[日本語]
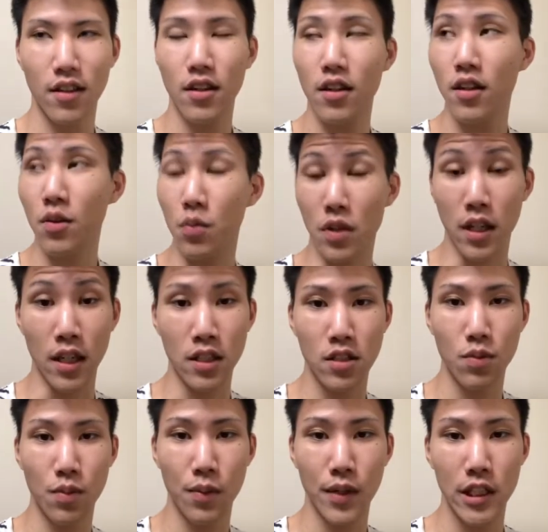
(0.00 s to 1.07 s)
もう画質も
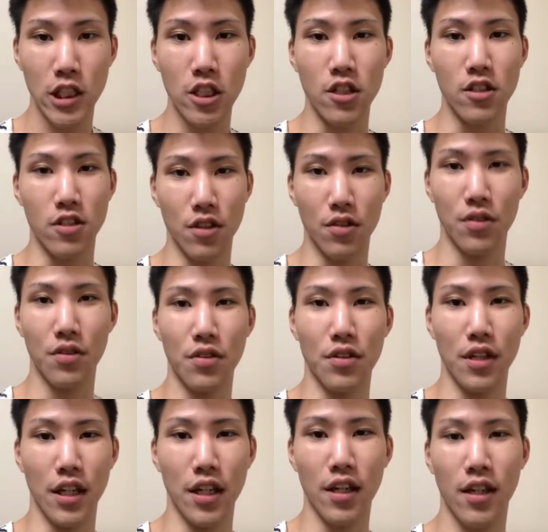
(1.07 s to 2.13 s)
バッチリですよ本当に
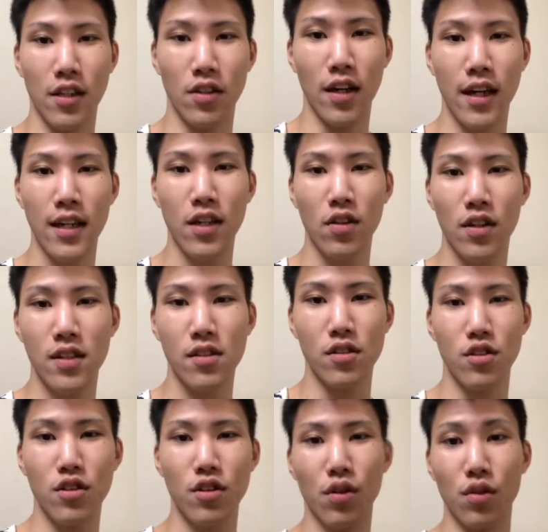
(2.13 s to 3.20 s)
あの
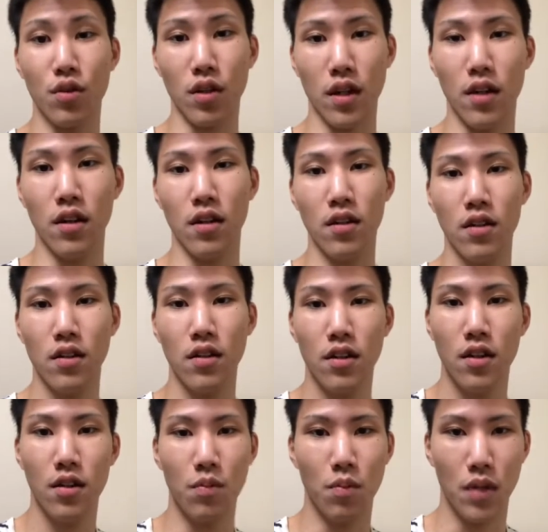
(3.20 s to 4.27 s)
iOS14 とか
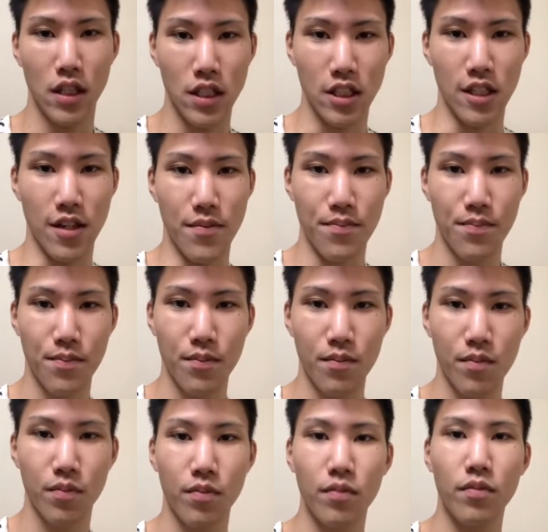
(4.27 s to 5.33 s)
マジ
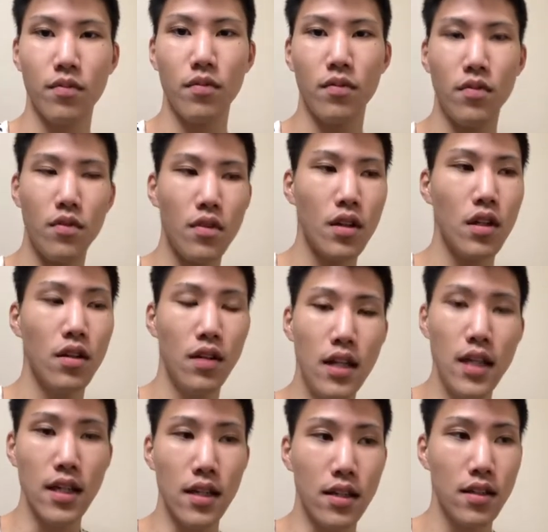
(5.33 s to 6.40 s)
で
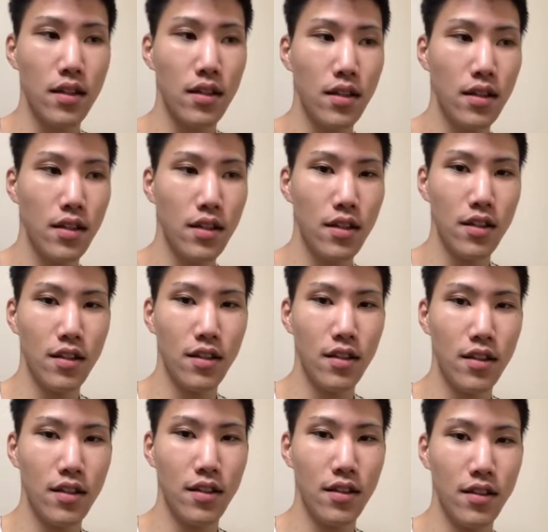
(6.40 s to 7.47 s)

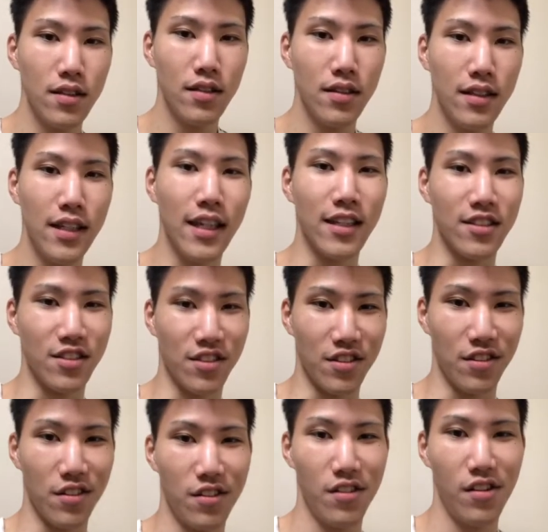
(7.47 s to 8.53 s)
でなんですよ
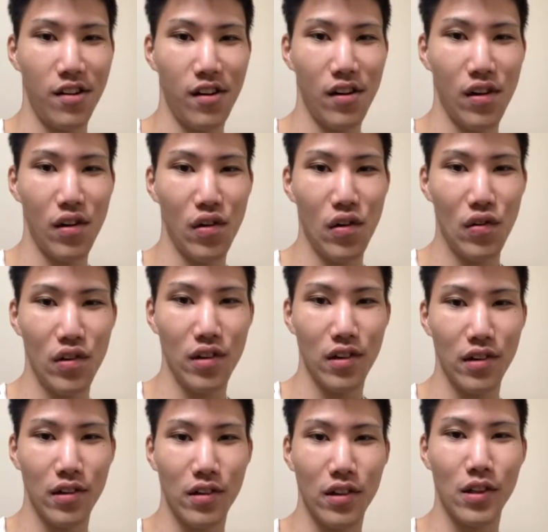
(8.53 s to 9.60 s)
こ
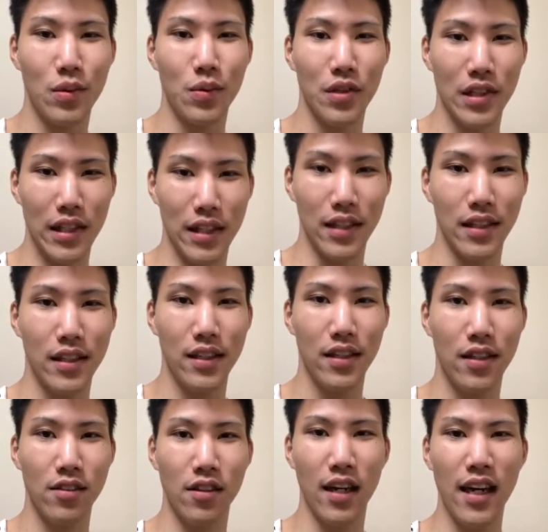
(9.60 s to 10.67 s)
こ問題
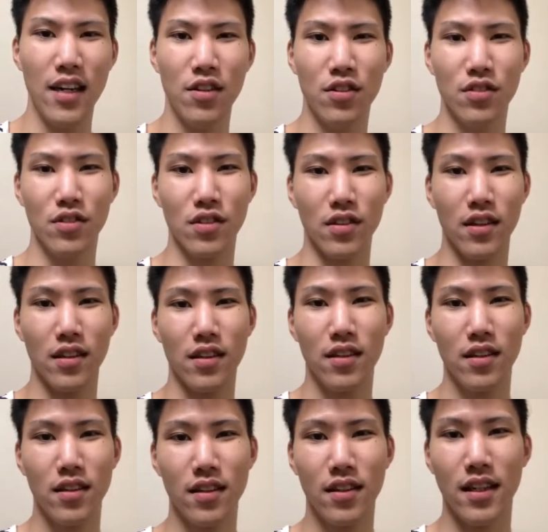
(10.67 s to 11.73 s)
iPhone の
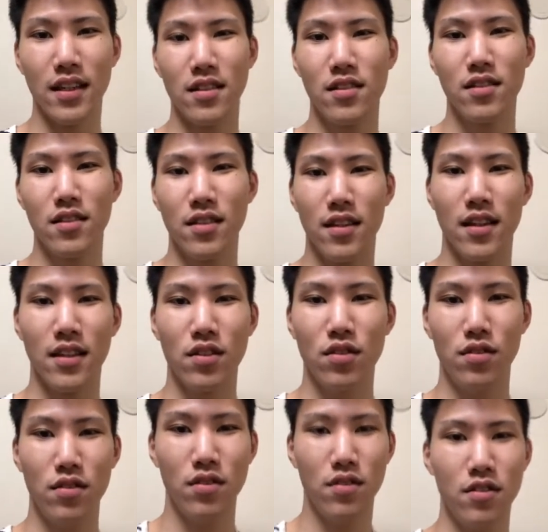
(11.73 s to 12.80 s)
画画
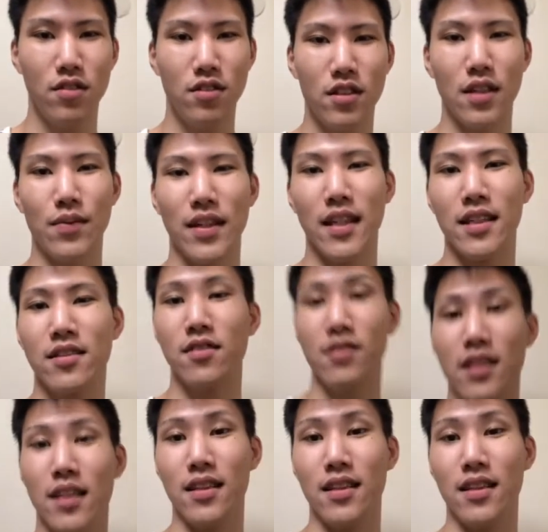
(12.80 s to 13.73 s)
素とかまあ画質は